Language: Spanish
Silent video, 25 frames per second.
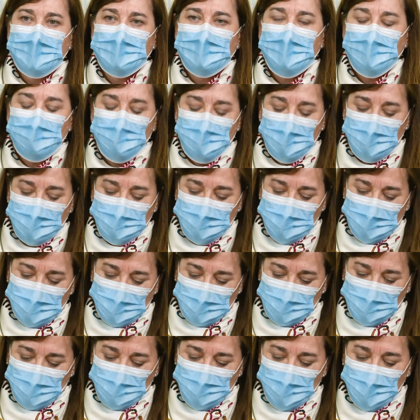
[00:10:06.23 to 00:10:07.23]
También se
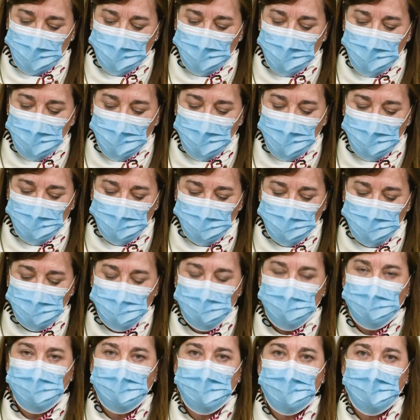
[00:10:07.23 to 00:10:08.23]
recomienda a aquellos
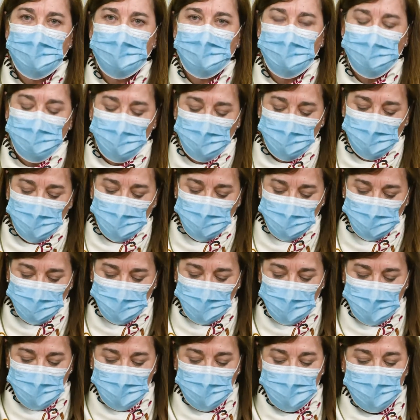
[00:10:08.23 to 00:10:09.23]
estudiantes o
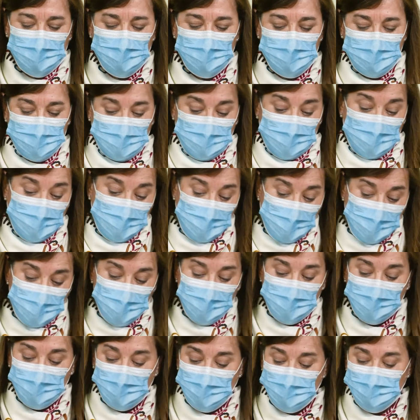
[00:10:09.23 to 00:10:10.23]
personas que quieran
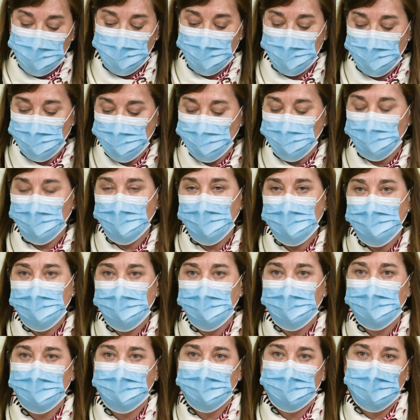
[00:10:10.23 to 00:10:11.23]
regresar a su
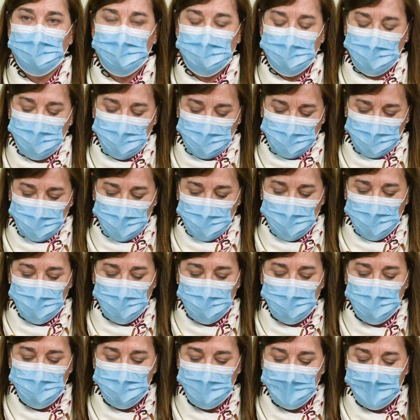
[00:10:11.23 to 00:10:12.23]
casa en estas
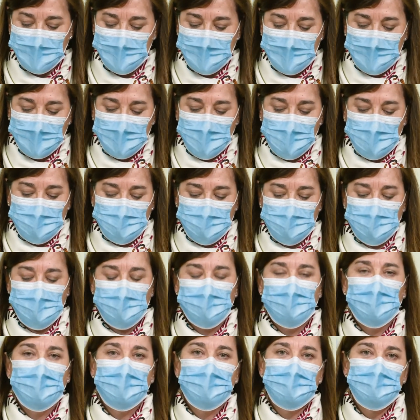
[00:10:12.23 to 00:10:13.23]
fechas que
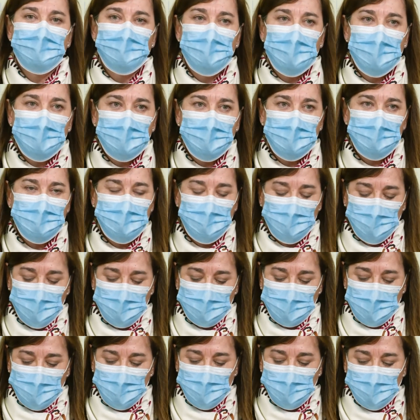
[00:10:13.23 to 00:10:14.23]
extremen las medidas de
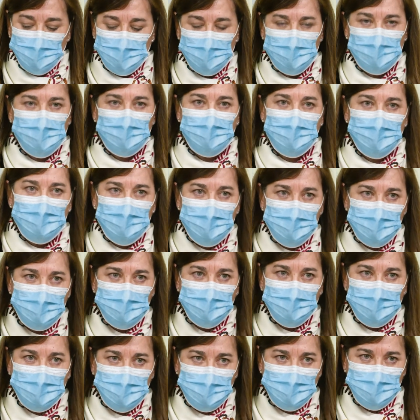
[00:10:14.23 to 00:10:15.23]
prevención
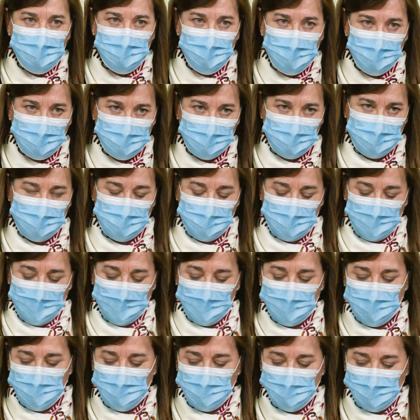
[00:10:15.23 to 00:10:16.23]
10 días antes
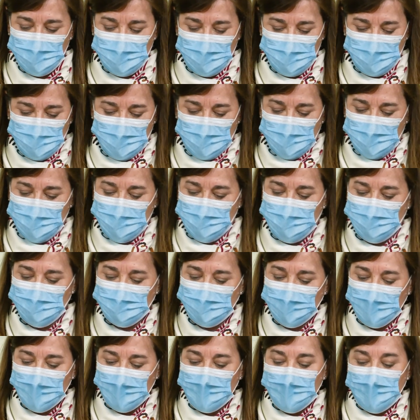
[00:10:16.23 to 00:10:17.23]
de hacer el viaje
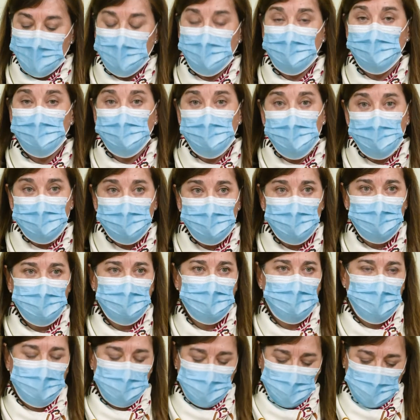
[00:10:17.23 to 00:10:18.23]
y que una vez
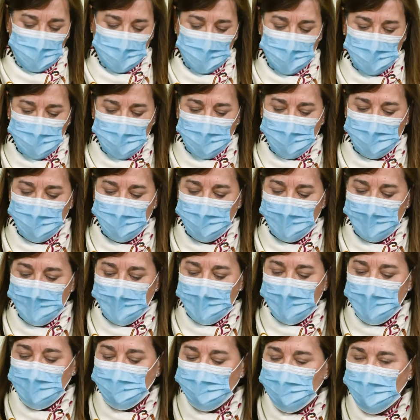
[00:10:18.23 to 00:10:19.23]
estando en casa
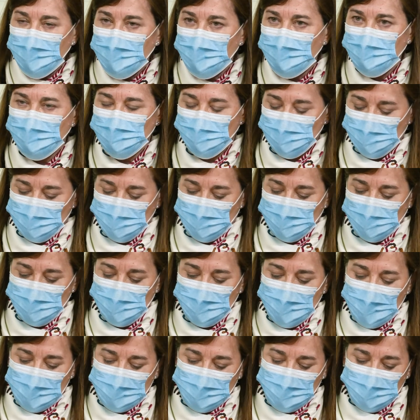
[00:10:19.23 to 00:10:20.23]
limiten sus
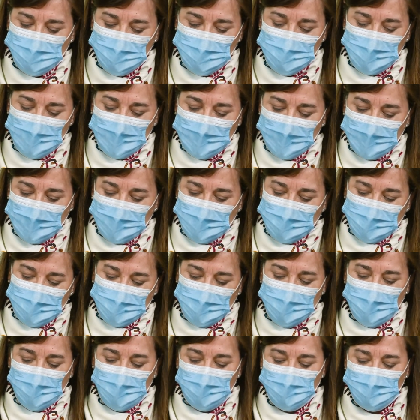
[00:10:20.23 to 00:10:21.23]
contactos y si
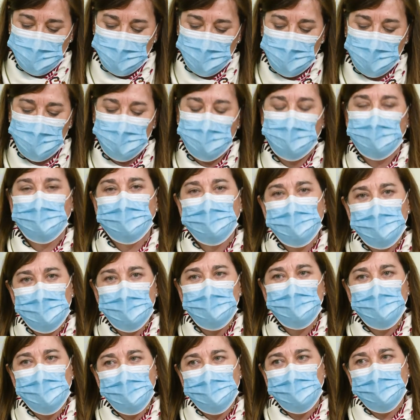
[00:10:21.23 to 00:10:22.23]
se reúnen con
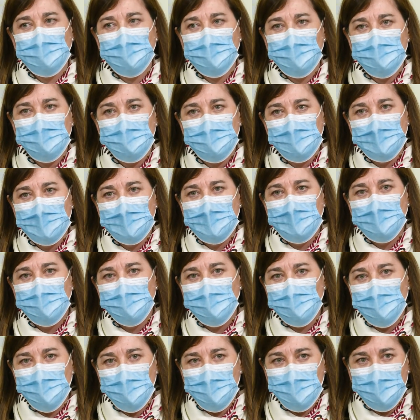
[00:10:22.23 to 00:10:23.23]
otras personas
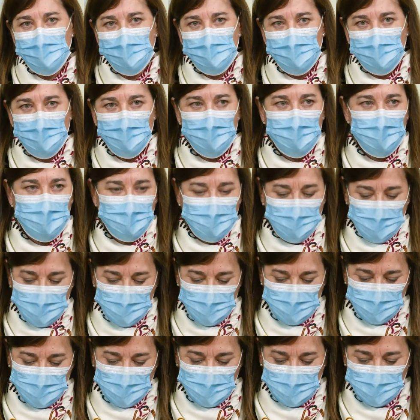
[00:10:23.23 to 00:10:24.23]
lo hagan al aire
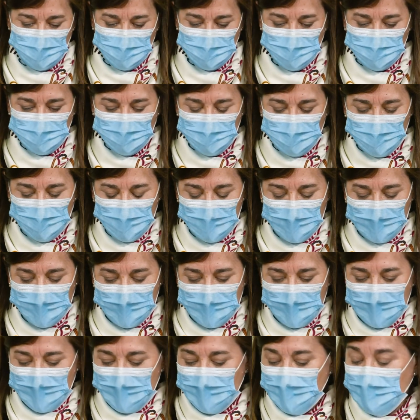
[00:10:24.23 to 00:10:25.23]
libre.
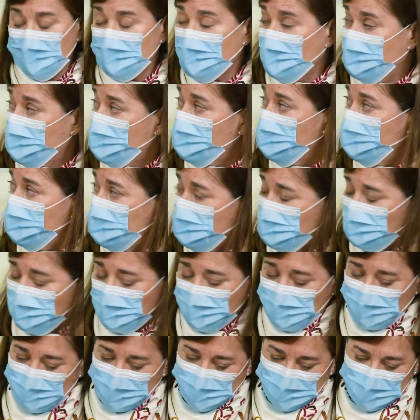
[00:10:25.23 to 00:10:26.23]
Está previsto
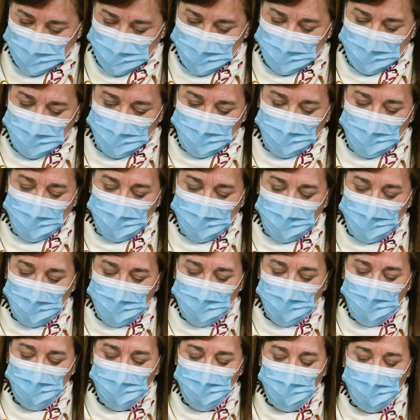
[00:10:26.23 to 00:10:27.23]
que todas estas
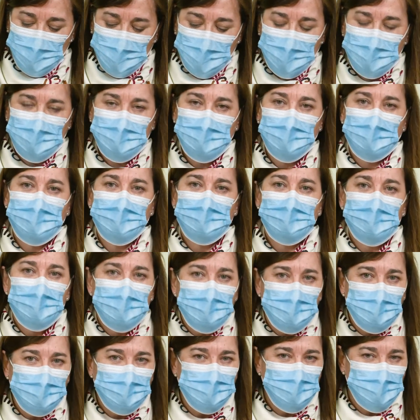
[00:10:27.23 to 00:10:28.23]
medidas aprobadas se
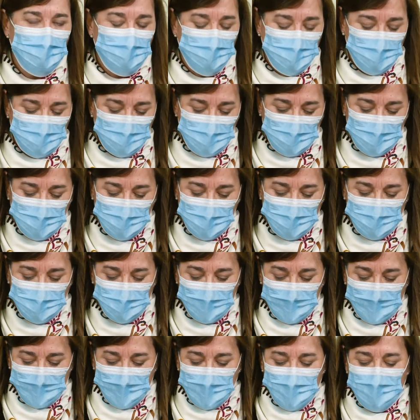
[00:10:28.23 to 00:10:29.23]
detallen y se publiquen
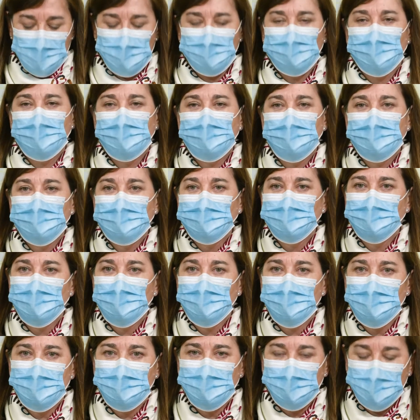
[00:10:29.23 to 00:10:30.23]
en el Boletín
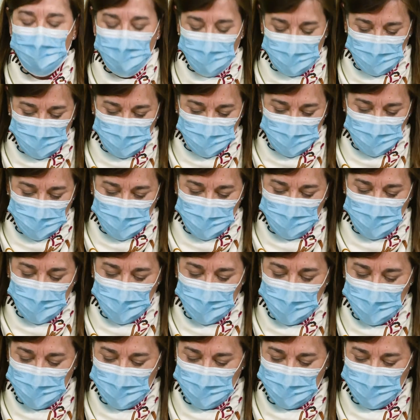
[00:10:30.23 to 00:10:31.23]
Oficial de La Rioja de
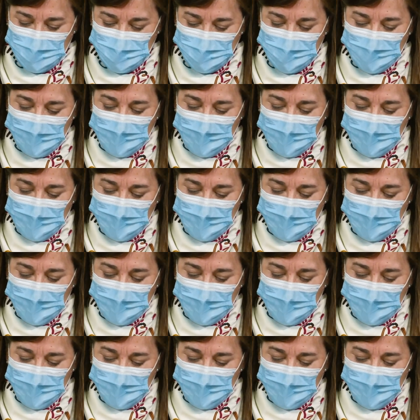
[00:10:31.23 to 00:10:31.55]
mañana.